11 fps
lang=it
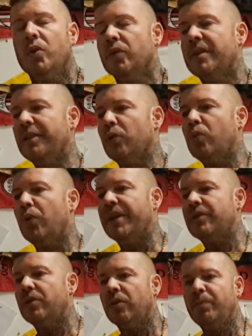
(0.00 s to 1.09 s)
Detto
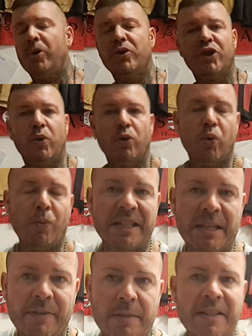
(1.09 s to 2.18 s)
questo, poi oggi con i
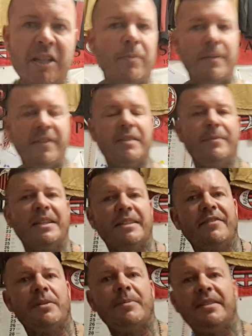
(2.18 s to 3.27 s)
documenti che mi avete mandato, perché mi avete mandati
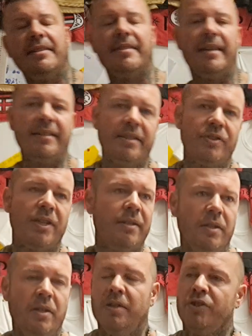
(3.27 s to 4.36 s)
veramente in tanti già,
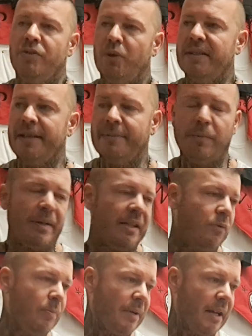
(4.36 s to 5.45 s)
ci vuole tempo per
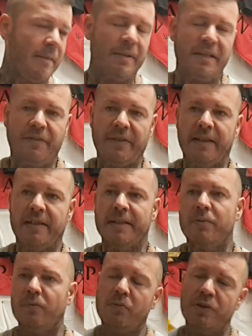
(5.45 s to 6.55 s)
imparare bene a farli,
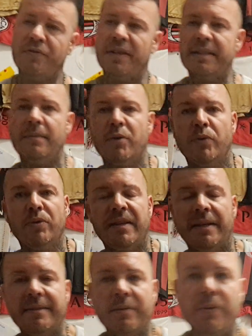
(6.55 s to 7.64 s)
comunque ragiona anche il mio
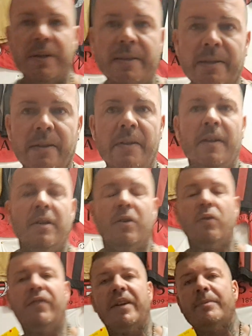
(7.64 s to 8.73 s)
aiutante, quindi
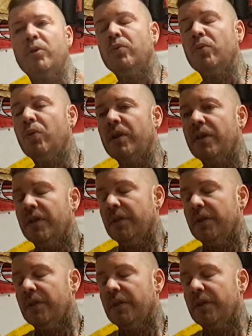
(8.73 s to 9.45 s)
lo faremo in due.